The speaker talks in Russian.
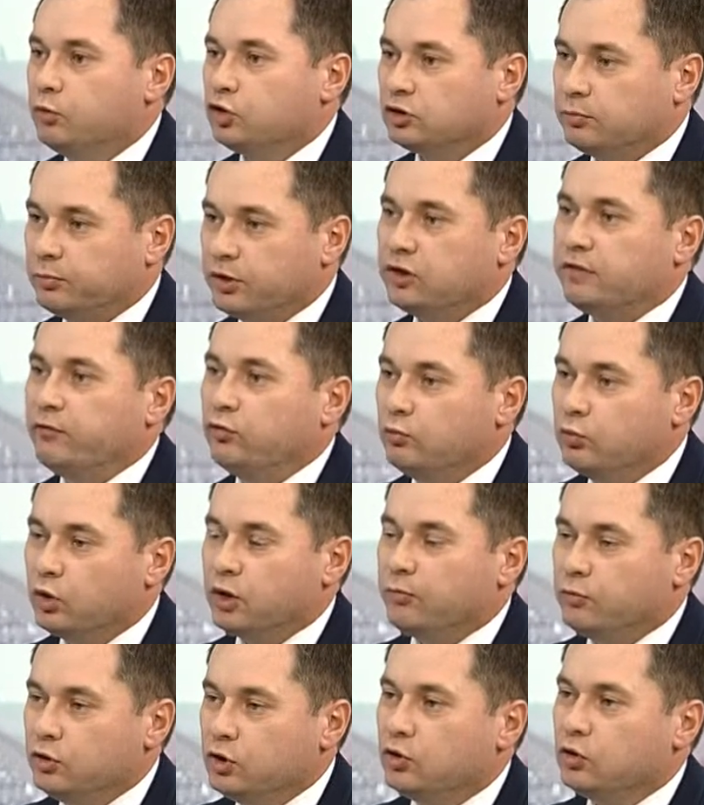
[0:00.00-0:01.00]
Можно прийти в
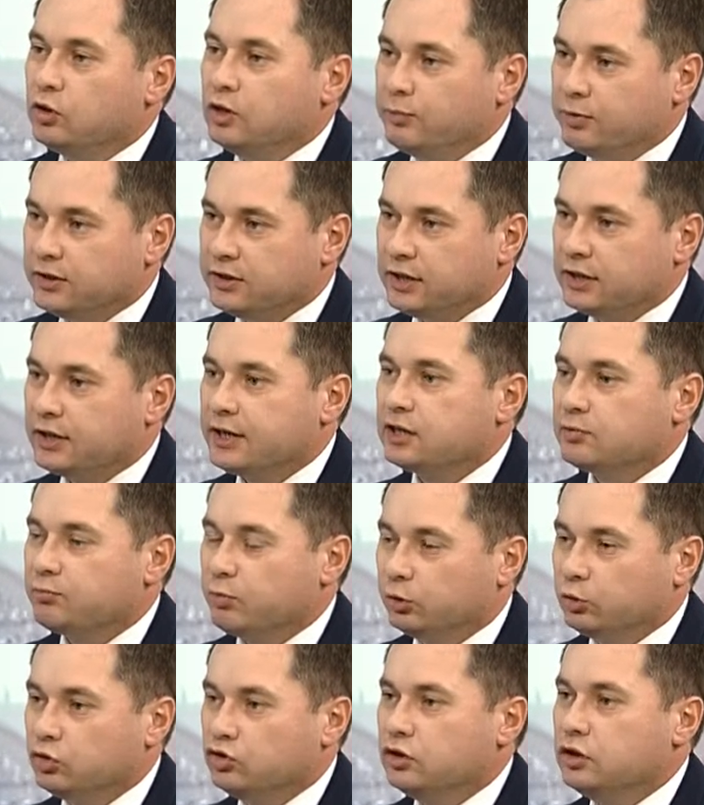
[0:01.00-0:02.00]
любую аптеку и под заказ
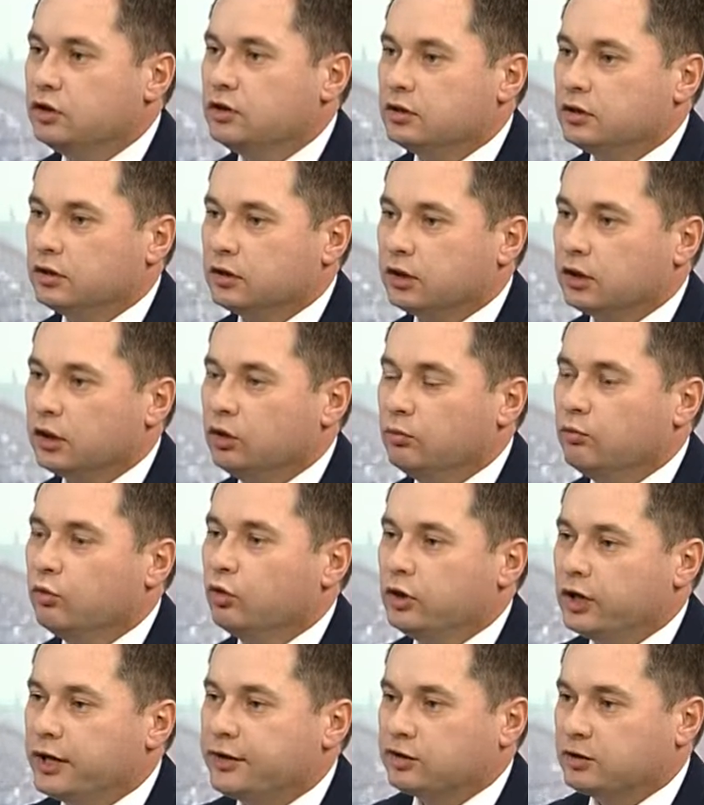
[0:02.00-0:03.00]
получить купить а,
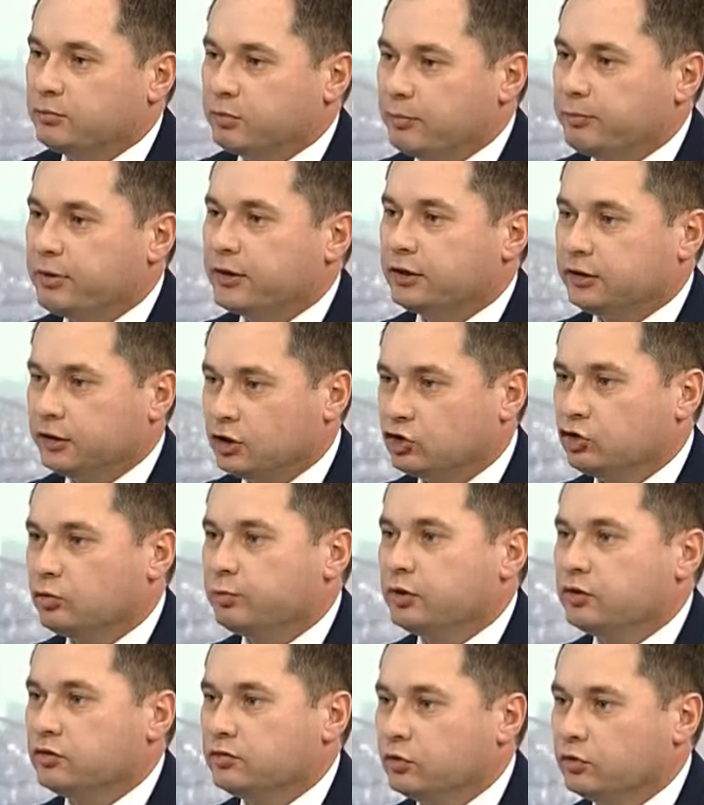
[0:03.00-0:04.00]
любой лекарственный препарат
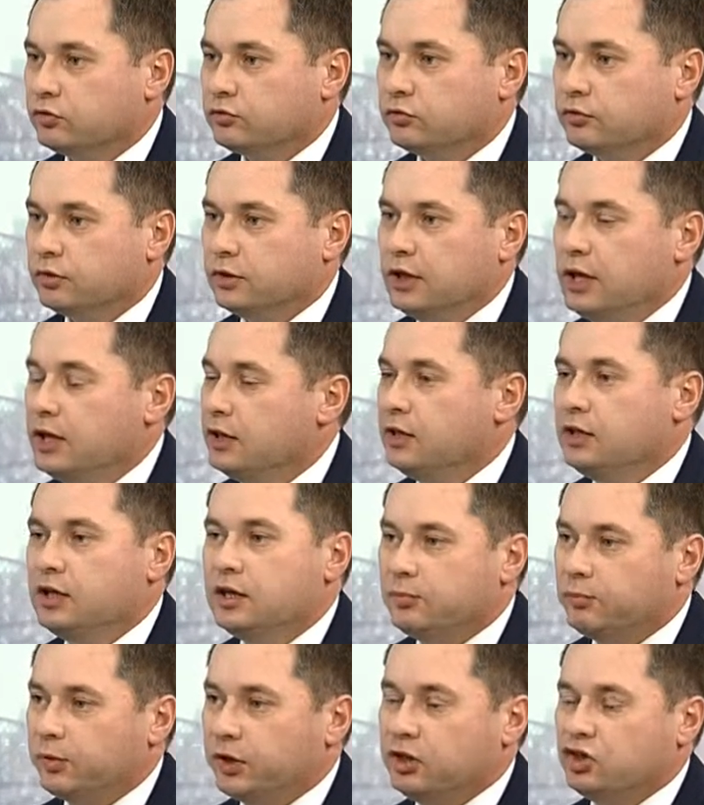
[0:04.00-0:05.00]
нашего производства,
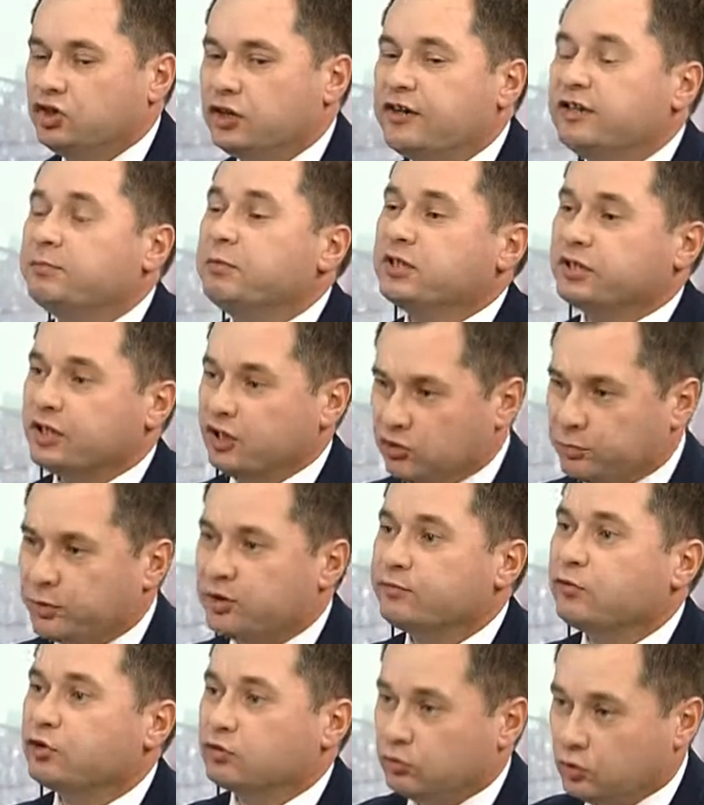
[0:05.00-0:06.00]
не приезжая специально в
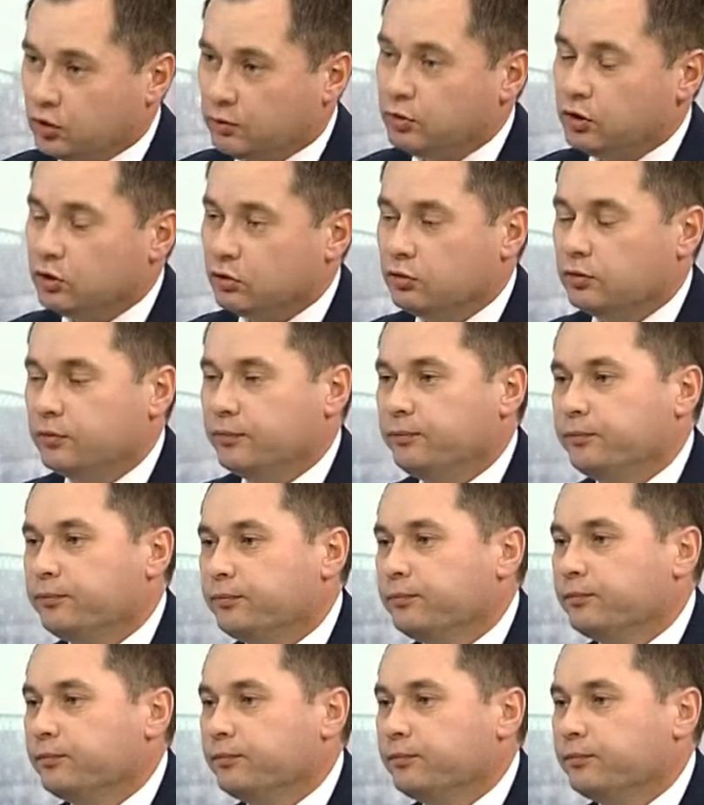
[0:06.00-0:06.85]
производственную аптеку.